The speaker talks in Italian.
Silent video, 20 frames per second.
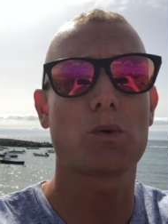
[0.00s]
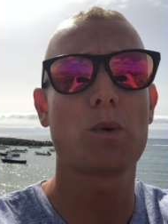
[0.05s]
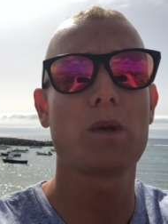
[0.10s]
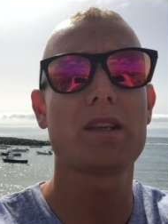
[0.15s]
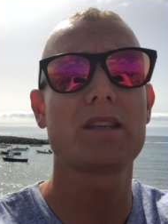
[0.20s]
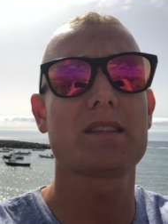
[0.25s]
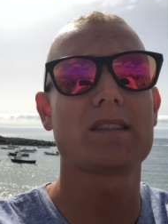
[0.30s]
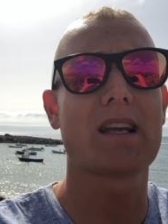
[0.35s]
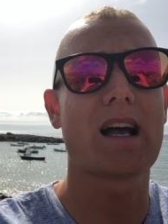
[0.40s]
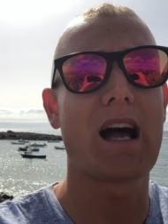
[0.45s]

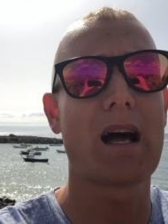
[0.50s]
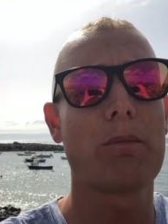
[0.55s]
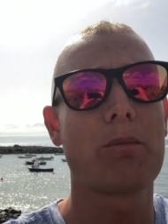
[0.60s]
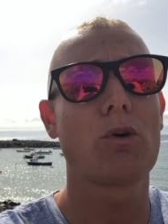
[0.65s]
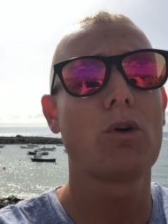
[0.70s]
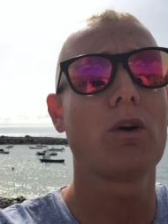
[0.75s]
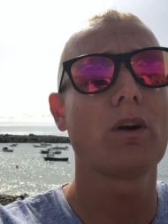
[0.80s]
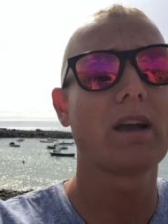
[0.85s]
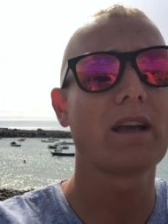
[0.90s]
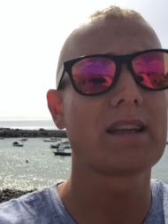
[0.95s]
Qui
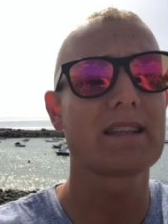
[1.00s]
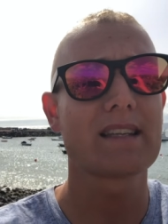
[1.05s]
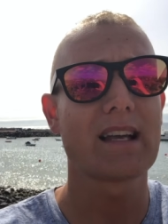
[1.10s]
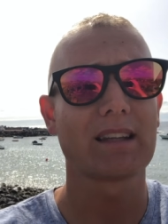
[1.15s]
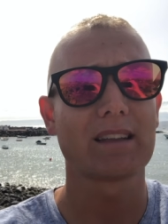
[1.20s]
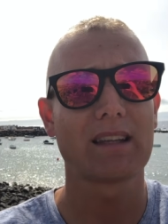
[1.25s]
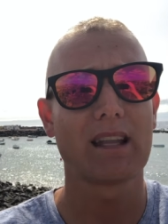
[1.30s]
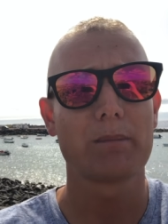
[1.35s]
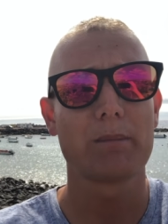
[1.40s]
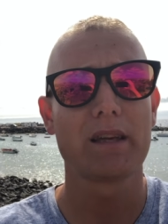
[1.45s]
siamo
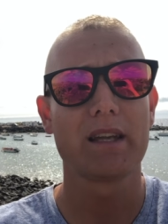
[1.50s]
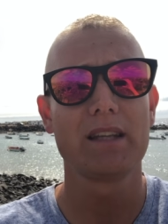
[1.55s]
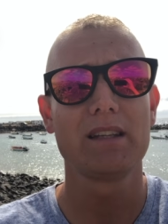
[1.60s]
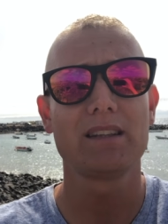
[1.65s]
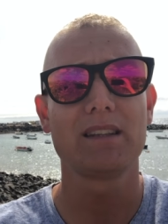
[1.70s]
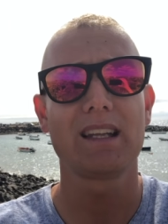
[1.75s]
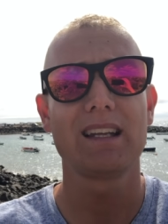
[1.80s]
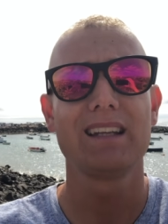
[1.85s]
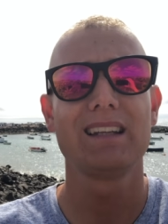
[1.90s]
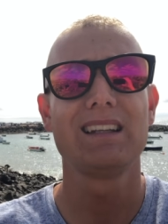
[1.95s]

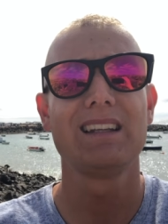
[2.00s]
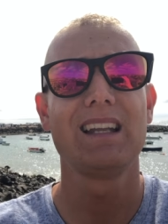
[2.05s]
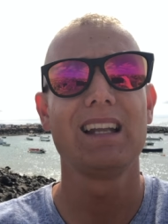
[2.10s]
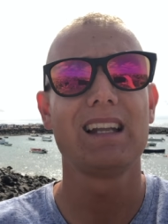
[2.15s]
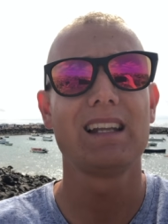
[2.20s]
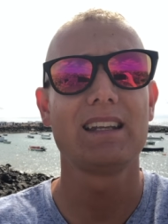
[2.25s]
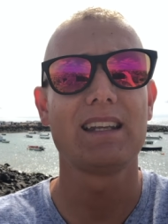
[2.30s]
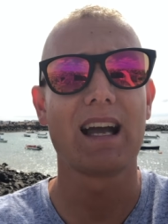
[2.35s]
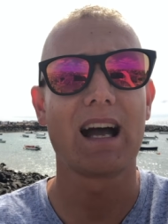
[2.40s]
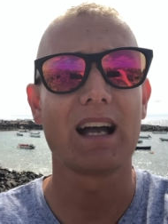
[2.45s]
esattamente
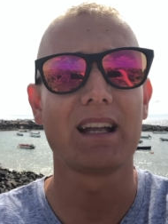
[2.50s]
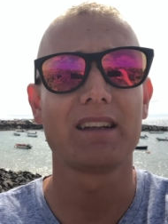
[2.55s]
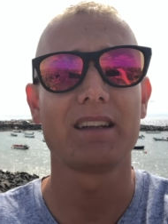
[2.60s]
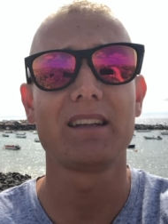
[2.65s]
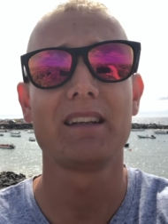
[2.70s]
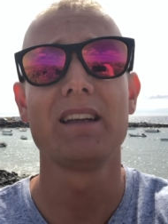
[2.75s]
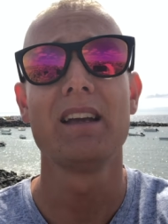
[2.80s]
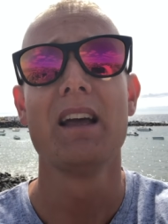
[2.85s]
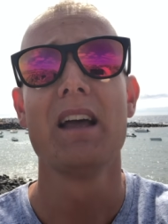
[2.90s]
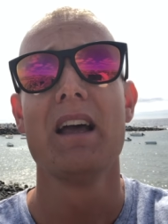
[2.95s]
negli
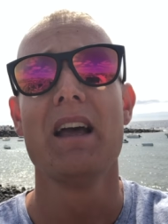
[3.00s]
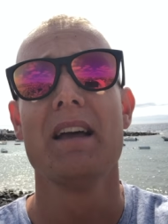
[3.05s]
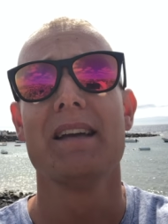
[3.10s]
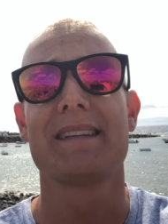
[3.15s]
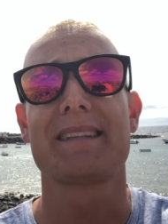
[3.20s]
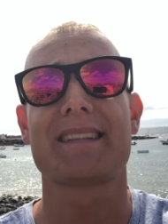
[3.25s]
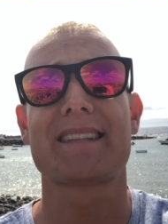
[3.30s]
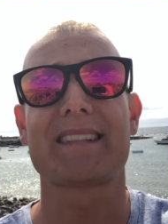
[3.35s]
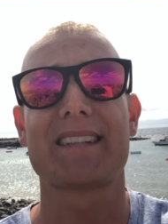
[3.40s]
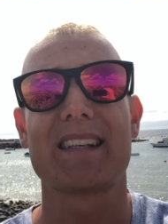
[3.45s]
anni
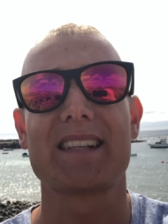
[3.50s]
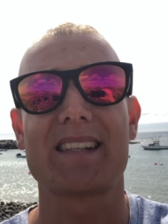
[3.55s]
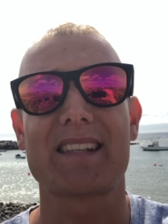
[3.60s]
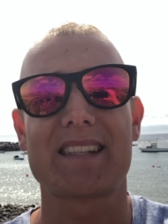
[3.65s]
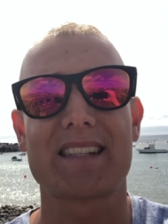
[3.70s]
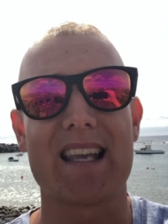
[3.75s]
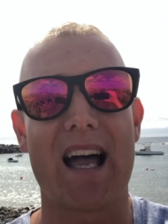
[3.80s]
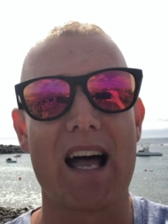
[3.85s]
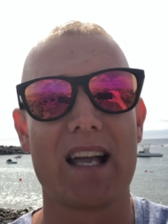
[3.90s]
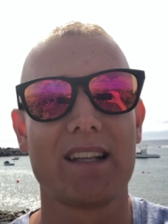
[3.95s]

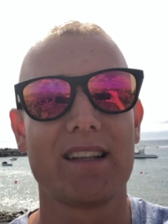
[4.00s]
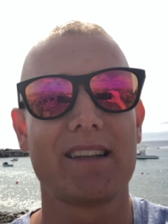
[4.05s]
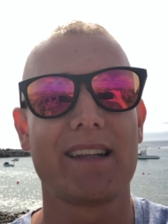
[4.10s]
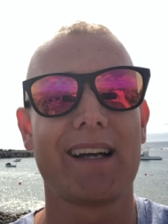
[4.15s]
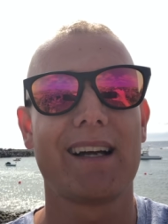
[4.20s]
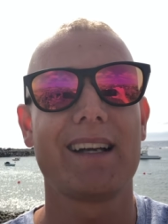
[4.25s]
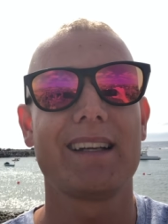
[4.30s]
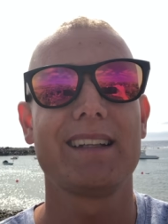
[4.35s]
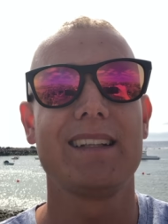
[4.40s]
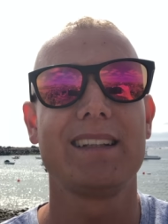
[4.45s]

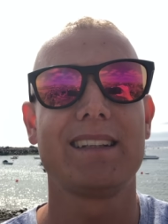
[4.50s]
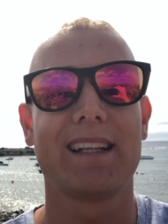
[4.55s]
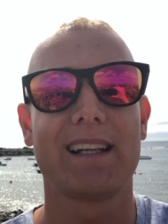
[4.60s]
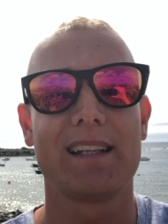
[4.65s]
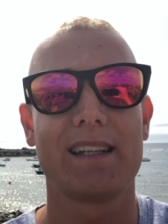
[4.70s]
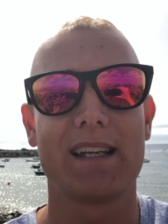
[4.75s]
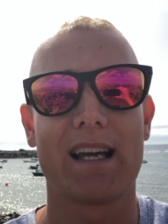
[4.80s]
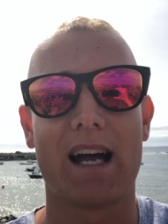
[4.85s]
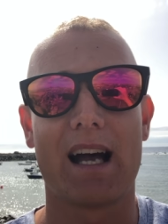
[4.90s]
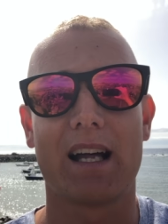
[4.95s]
60
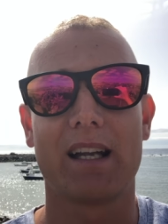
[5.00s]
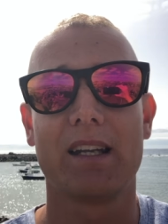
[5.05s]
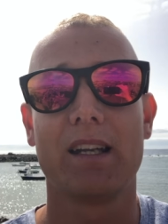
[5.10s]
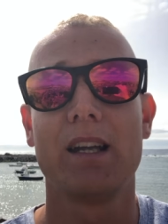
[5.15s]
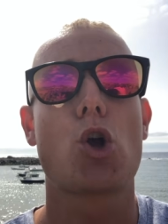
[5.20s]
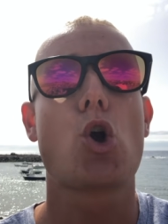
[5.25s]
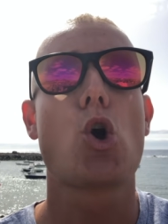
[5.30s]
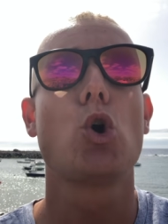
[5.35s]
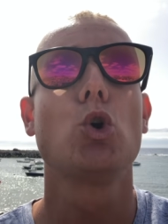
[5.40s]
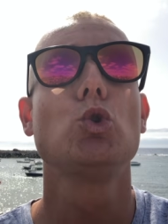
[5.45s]
italiani,
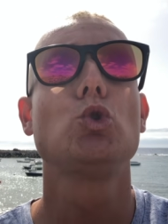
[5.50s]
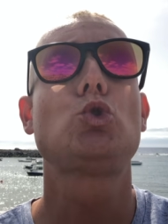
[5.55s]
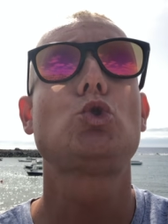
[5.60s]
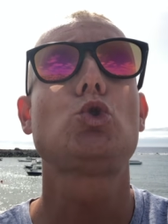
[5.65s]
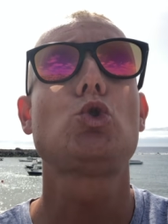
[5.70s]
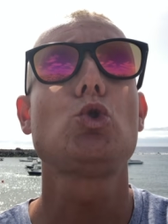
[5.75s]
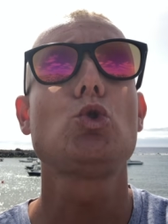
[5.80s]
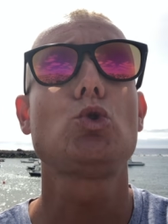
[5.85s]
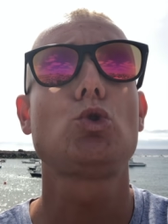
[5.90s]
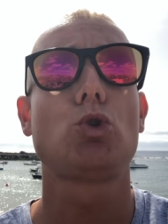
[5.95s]
con
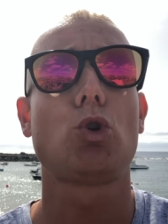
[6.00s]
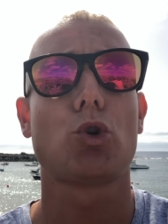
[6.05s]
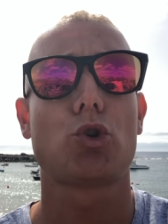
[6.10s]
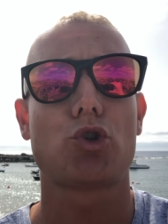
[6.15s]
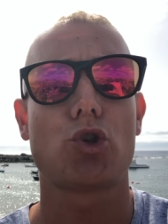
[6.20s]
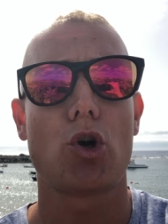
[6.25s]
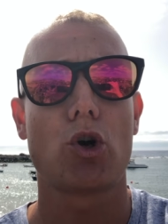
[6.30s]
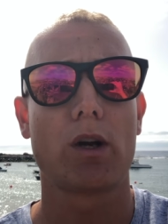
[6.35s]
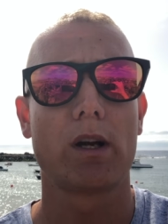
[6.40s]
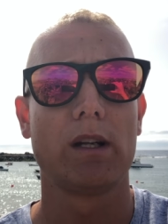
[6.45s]
tutto
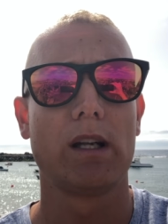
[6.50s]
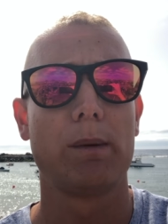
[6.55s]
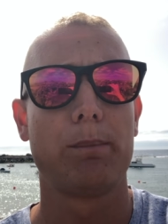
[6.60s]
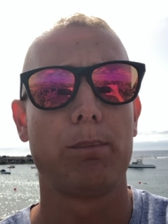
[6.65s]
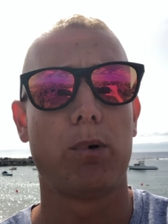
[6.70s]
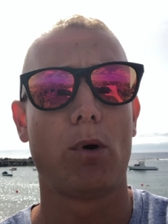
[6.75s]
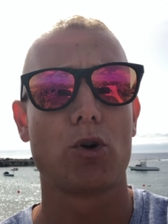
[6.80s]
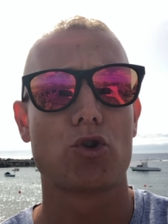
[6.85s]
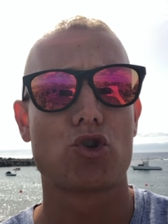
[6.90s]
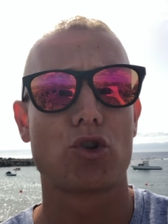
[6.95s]
ciò che ne
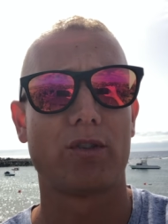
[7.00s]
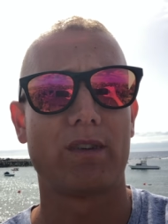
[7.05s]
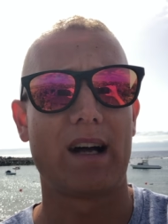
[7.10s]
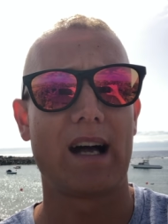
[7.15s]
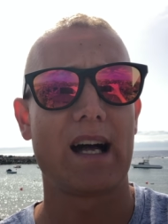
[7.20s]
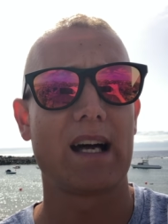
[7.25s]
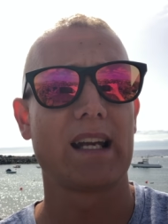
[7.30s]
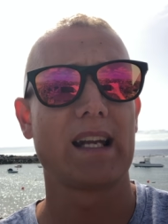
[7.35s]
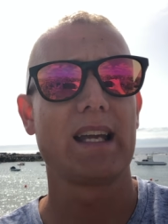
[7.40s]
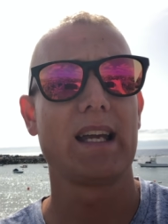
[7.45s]
può
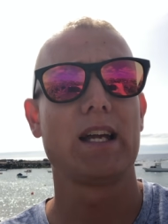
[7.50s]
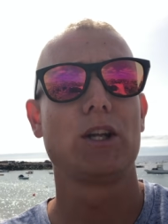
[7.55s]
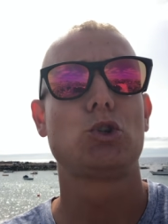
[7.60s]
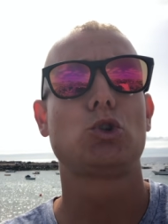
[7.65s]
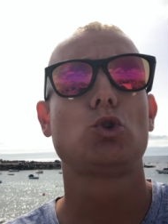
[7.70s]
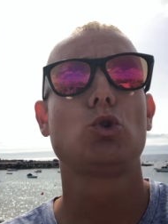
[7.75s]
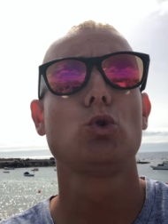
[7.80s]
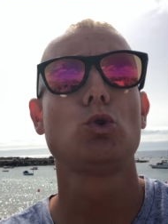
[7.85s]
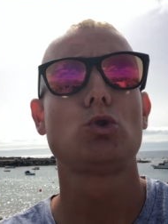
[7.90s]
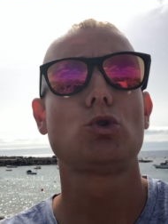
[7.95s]
giovare e
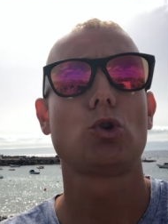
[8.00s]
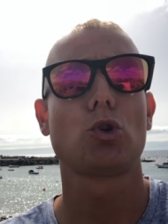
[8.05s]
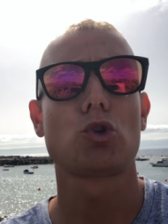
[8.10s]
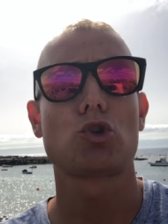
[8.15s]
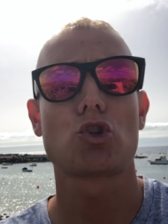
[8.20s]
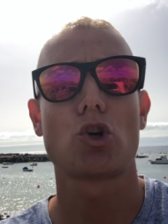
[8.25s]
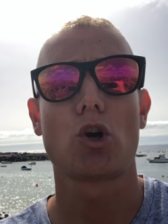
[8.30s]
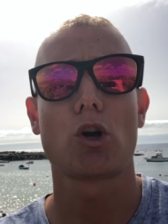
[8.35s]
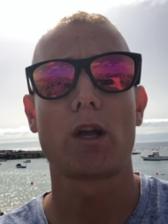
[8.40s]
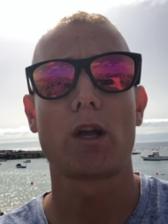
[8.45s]
tutto
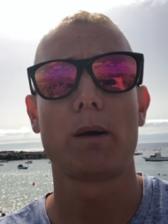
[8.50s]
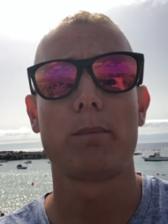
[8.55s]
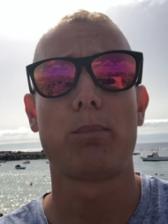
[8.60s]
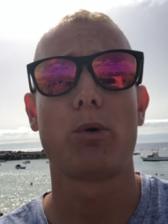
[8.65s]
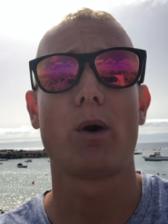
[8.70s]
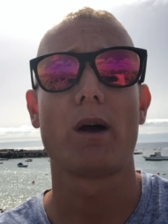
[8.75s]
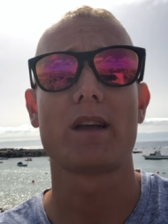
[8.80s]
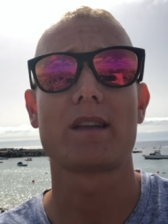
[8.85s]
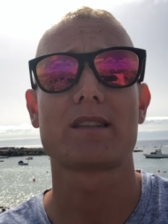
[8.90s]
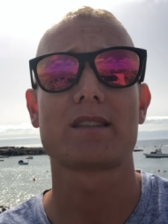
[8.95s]
ciò che
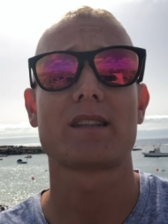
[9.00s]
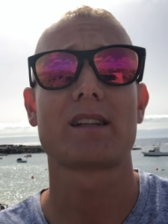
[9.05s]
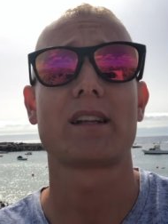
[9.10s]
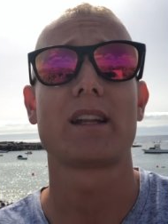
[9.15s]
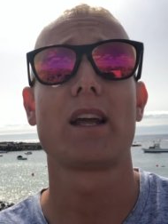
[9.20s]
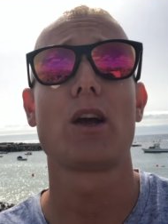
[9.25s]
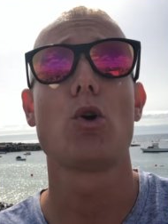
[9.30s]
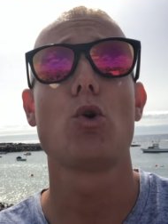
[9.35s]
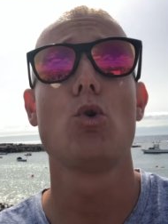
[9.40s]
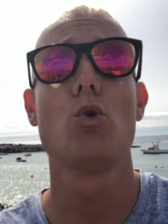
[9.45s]
può
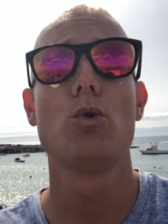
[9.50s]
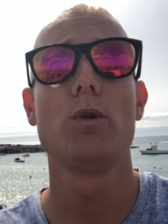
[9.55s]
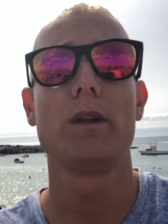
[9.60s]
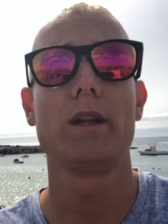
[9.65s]
esserne un